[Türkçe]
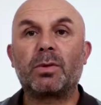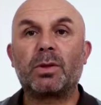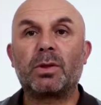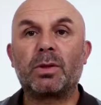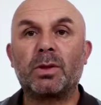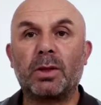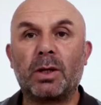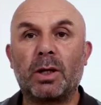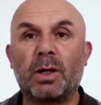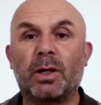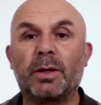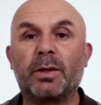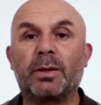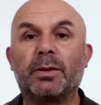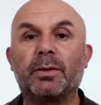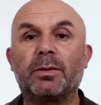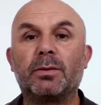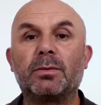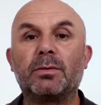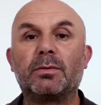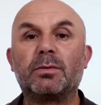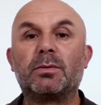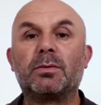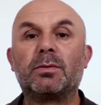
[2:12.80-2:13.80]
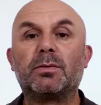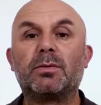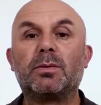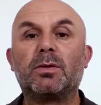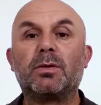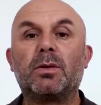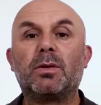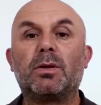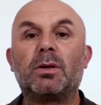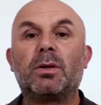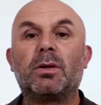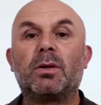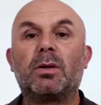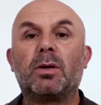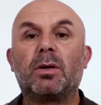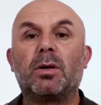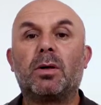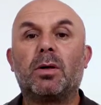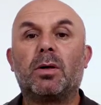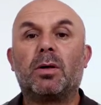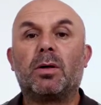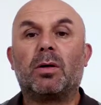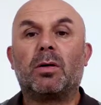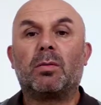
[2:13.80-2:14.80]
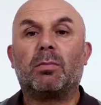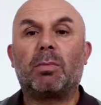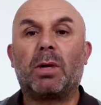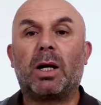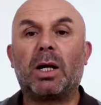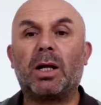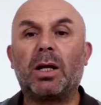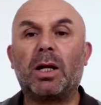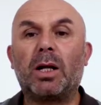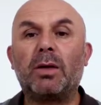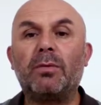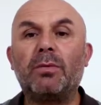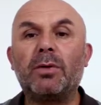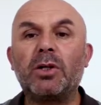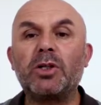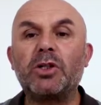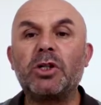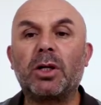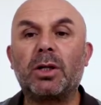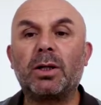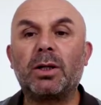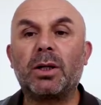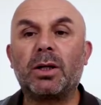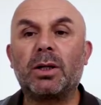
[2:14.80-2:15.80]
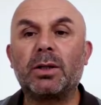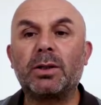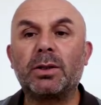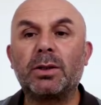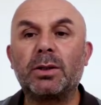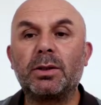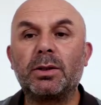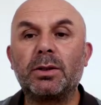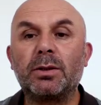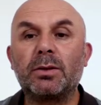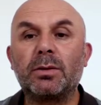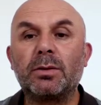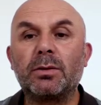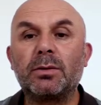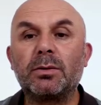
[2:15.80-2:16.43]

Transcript: Yani malları ve canları